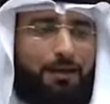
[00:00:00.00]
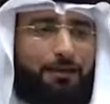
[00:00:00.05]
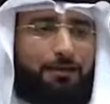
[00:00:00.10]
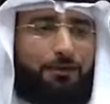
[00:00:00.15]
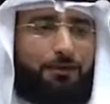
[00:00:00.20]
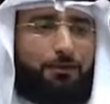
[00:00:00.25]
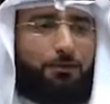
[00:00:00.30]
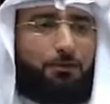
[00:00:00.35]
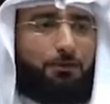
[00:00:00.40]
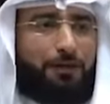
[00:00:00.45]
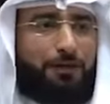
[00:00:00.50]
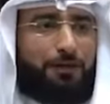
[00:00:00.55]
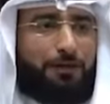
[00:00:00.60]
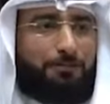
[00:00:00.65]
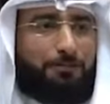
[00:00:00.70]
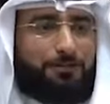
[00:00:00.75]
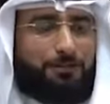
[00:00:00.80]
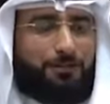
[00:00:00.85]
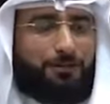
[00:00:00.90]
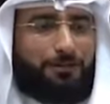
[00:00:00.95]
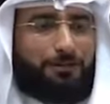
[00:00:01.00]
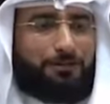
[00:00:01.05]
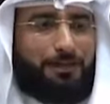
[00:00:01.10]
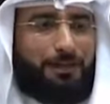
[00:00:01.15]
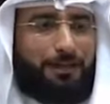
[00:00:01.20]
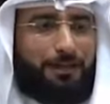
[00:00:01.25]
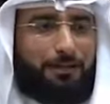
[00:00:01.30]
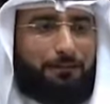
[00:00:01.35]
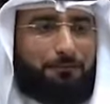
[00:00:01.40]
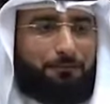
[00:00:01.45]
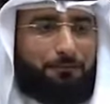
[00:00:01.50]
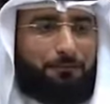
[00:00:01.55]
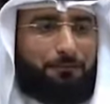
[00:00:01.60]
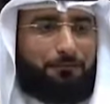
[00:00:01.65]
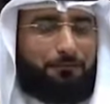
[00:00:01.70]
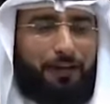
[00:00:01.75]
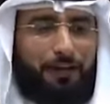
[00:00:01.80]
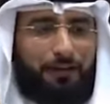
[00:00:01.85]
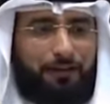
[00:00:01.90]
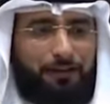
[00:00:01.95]
يقول النبي صلى الله عليه وسلم
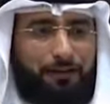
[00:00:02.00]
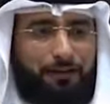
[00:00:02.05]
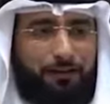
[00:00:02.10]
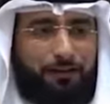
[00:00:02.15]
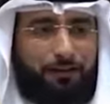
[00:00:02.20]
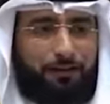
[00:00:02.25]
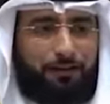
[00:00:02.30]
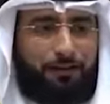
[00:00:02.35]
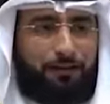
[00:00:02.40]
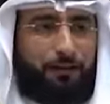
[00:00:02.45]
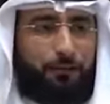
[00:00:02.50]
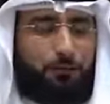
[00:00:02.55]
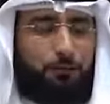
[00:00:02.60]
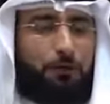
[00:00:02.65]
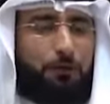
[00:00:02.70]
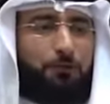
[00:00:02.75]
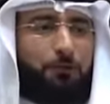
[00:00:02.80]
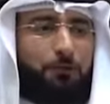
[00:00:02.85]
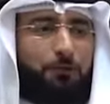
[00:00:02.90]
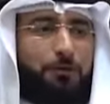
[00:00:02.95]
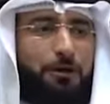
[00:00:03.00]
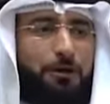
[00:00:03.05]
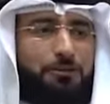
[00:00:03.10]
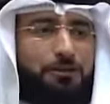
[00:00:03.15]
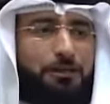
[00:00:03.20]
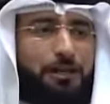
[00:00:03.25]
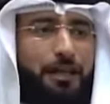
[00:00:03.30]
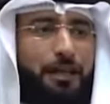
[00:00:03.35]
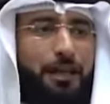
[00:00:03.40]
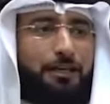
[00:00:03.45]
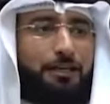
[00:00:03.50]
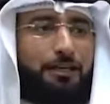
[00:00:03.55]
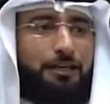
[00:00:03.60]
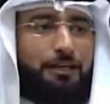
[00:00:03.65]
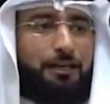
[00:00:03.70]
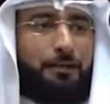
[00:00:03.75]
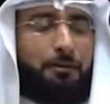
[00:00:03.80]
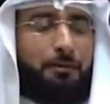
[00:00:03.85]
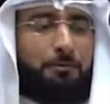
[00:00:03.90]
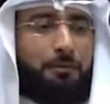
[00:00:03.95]
في الحديث الذي يرويه ابن ماجه
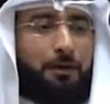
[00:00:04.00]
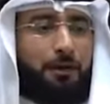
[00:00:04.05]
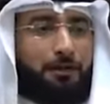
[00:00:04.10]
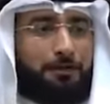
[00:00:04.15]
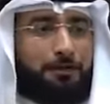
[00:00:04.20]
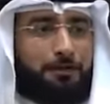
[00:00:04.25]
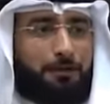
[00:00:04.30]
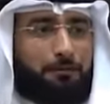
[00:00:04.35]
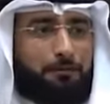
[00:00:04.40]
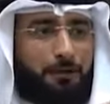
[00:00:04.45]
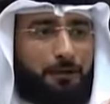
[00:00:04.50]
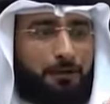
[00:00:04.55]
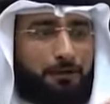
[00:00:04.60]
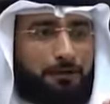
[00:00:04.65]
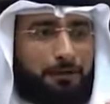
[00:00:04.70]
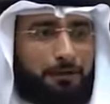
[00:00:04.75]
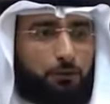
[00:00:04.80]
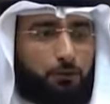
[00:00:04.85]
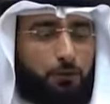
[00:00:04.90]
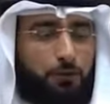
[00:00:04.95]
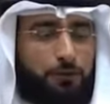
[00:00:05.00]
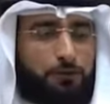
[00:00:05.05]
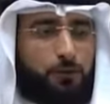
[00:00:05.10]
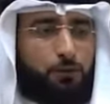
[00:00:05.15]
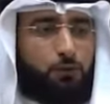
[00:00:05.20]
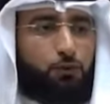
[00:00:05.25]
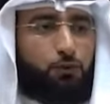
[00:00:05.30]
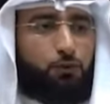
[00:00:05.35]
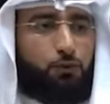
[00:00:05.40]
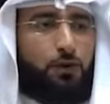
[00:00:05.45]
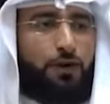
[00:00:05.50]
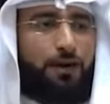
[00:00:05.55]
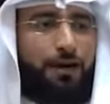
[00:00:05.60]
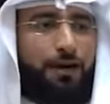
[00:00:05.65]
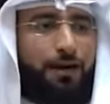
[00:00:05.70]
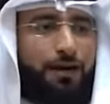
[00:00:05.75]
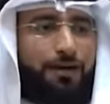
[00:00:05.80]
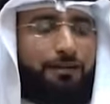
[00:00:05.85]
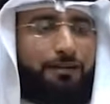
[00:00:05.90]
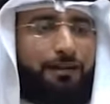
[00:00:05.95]
أيما امرأة ماتت
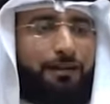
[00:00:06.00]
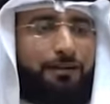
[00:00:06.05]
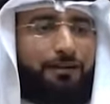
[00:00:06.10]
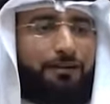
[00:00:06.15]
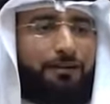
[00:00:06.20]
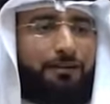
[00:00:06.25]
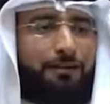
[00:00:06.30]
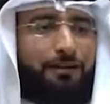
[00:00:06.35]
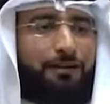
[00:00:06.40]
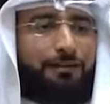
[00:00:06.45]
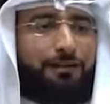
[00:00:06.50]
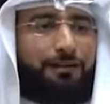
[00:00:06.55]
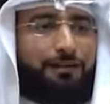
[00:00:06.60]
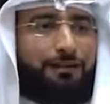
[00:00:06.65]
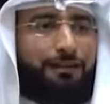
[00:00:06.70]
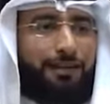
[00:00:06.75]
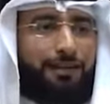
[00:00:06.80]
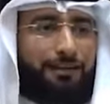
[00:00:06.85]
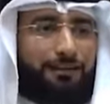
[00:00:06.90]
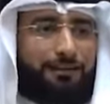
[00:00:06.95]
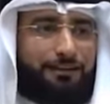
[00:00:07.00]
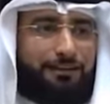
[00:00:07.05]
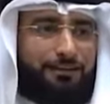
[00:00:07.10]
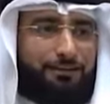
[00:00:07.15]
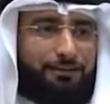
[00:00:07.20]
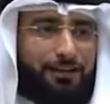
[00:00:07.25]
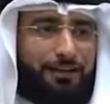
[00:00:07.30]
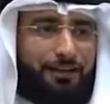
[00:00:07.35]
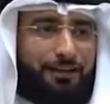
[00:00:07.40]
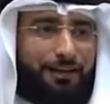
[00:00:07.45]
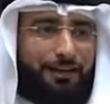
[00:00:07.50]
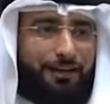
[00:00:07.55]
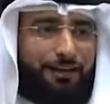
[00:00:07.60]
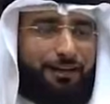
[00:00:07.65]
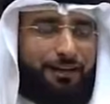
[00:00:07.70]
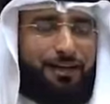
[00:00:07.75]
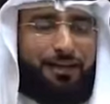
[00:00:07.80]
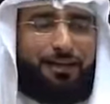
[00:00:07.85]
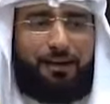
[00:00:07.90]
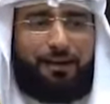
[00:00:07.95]
وزوجها عنها راض دخلت الجنة
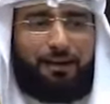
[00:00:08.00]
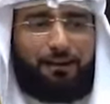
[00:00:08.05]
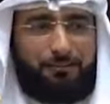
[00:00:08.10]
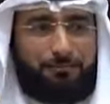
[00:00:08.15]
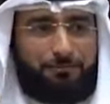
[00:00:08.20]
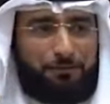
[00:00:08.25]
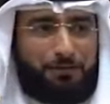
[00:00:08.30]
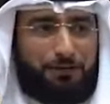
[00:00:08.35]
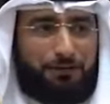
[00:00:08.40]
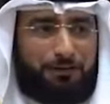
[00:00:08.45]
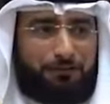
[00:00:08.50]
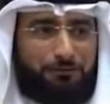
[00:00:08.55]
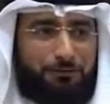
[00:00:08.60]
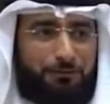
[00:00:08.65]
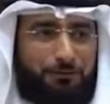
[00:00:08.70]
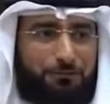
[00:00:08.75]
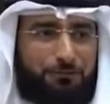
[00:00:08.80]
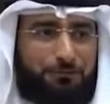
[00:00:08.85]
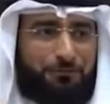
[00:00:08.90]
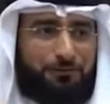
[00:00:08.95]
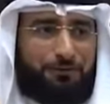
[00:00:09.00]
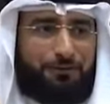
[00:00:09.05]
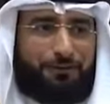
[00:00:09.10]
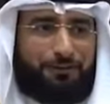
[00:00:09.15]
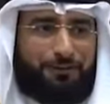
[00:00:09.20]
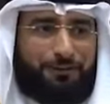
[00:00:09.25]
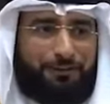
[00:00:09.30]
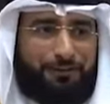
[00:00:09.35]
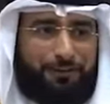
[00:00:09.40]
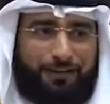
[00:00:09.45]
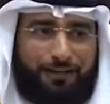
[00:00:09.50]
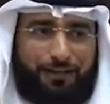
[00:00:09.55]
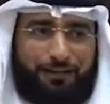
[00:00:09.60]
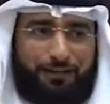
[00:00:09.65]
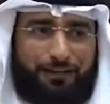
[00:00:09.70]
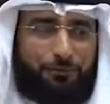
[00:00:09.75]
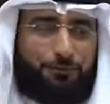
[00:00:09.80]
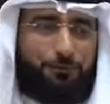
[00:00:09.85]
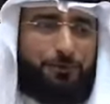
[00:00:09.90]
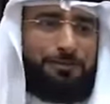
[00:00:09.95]
هذه بشارتكم يا
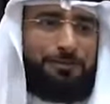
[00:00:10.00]
أيتها